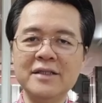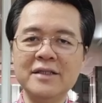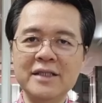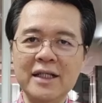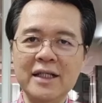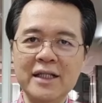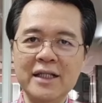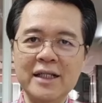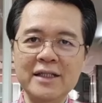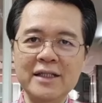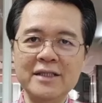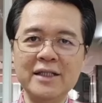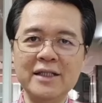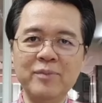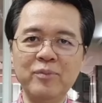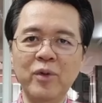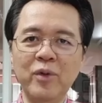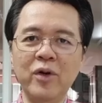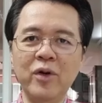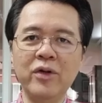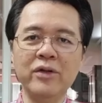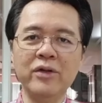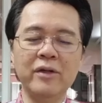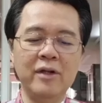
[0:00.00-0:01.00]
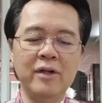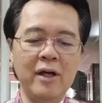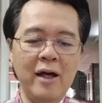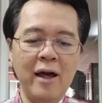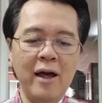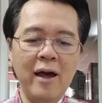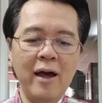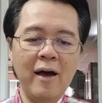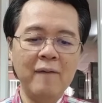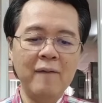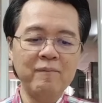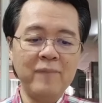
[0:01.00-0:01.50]
sinisipon.
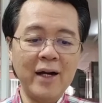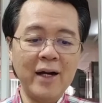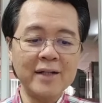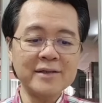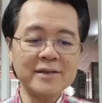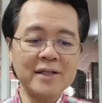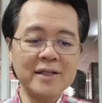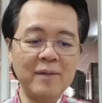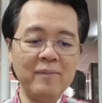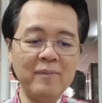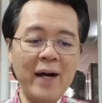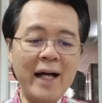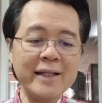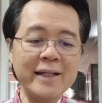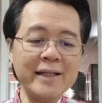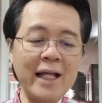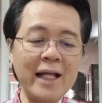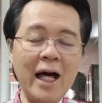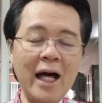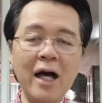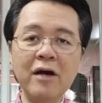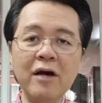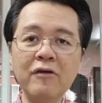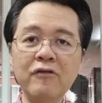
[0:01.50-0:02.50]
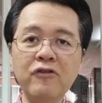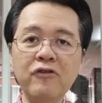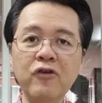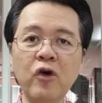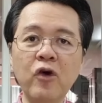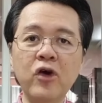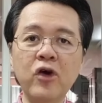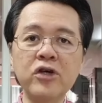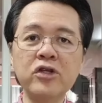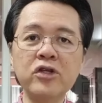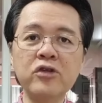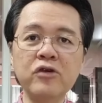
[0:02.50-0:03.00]
Pag sa bata,
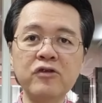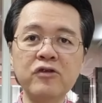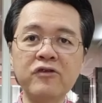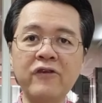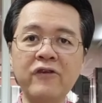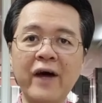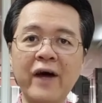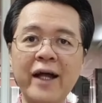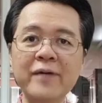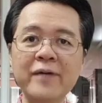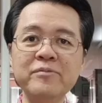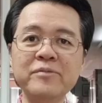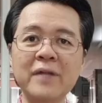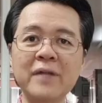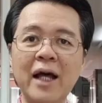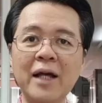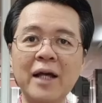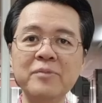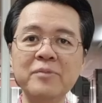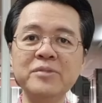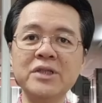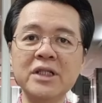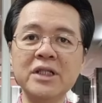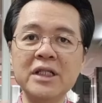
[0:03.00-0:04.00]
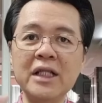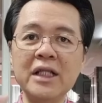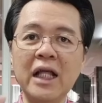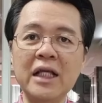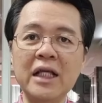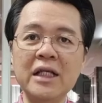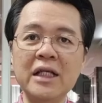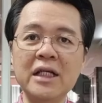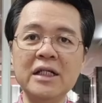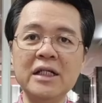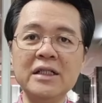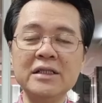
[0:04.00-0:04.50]
4 to 5 times in a
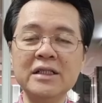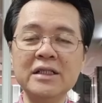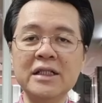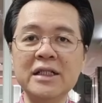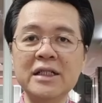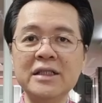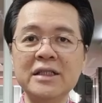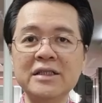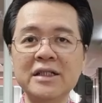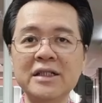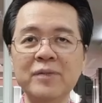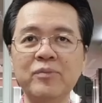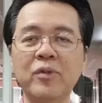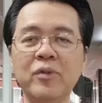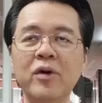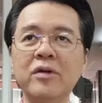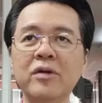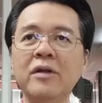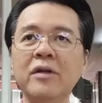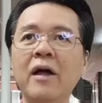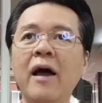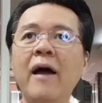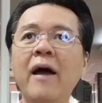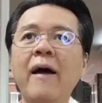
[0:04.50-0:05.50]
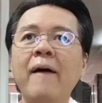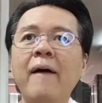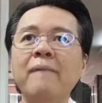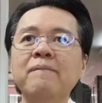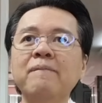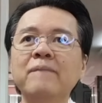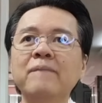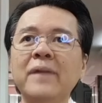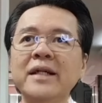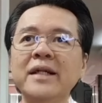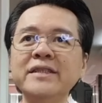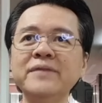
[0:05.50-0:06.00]
year sinisipon.
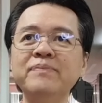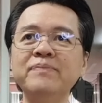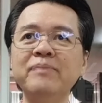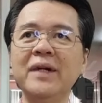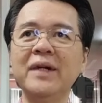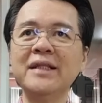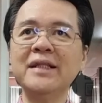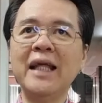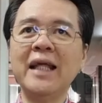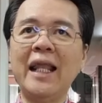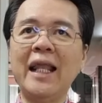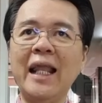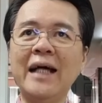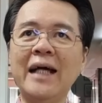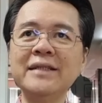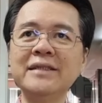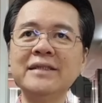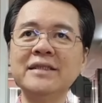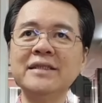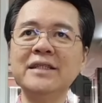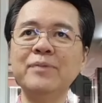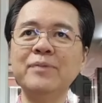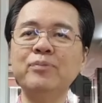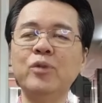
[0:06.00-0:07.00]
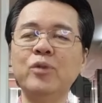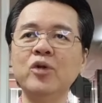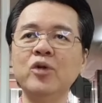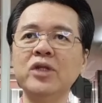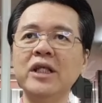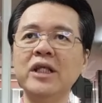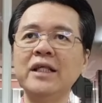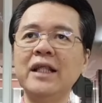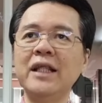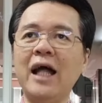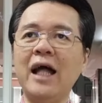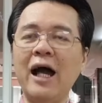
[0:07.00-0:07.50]
Mas madalas
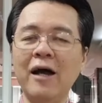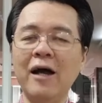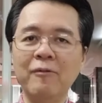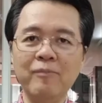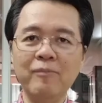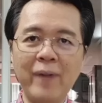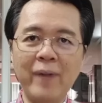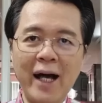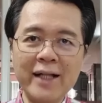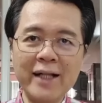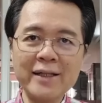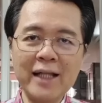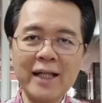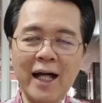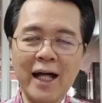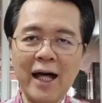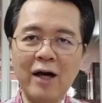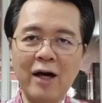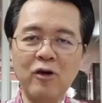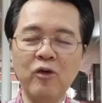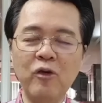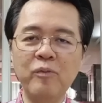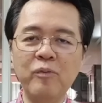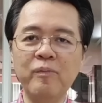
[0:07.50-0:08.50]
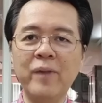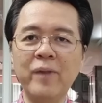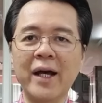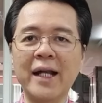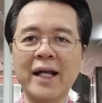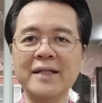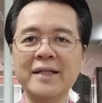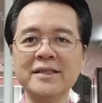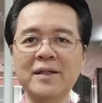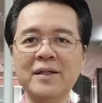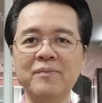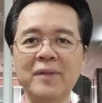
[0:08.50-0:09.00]
siponin ang bata
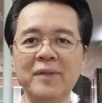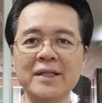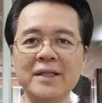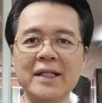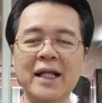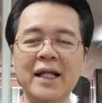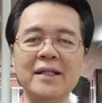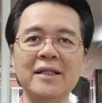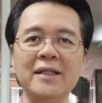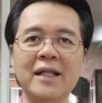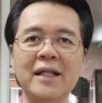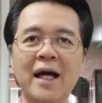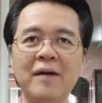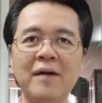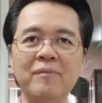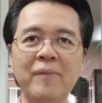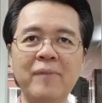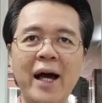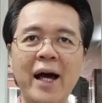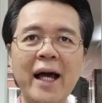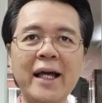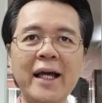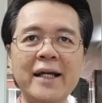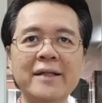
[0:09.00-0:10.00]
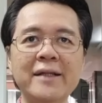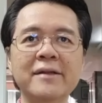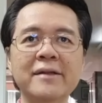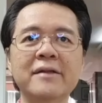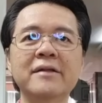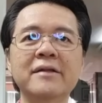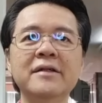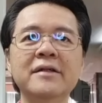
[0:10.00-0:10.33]
kumpara sa matanda. Bakit?